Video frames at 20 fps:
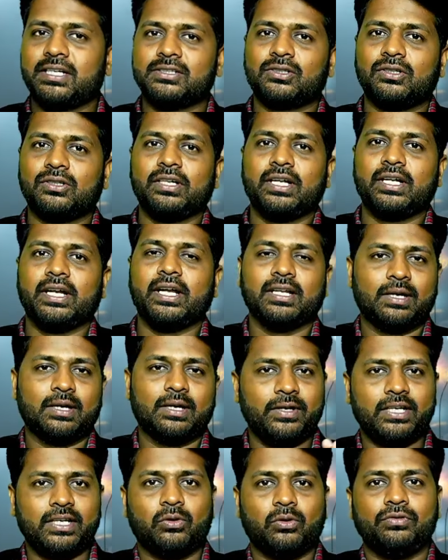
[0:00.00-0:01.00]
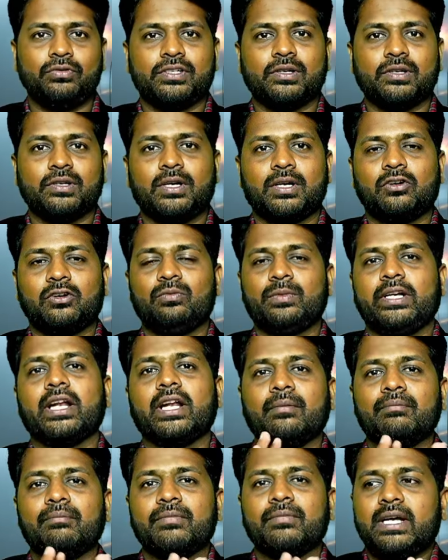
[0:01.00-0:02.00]
நான் சொல்கிறேன் அப்படிங்கிற ஒரு விஷயமாகவும்
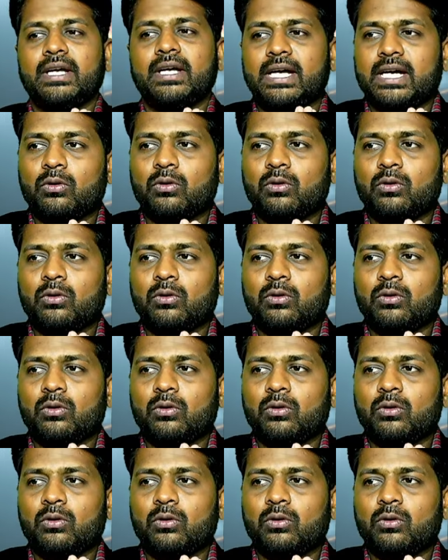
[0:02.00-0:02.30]
இருக்கலாம்